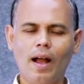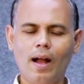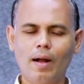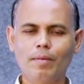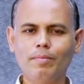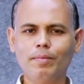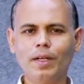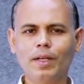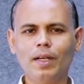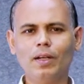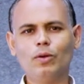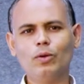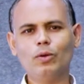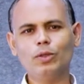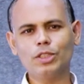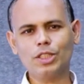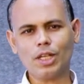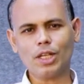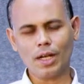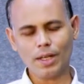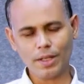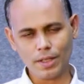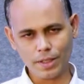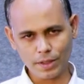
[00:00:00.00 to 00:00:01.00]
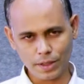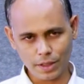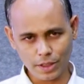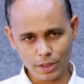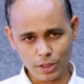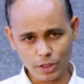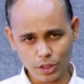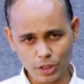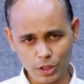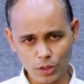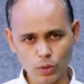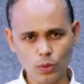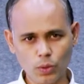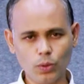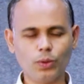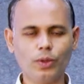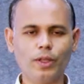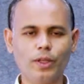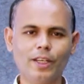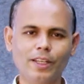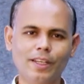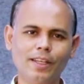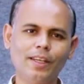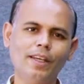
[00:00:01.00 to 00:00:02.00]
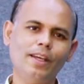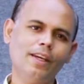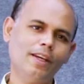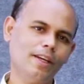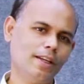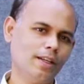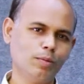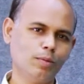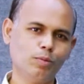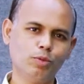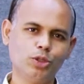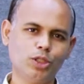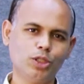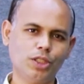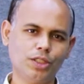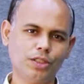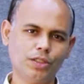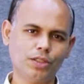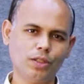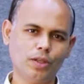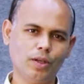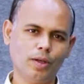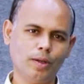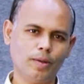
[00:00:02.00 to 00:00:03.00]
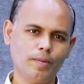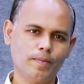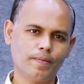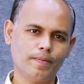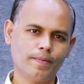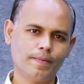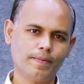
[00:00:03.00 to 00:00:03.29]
আমরা ওই সাংকেতিক চিহ্ন দেখে এটা বুঝে নিতে হয়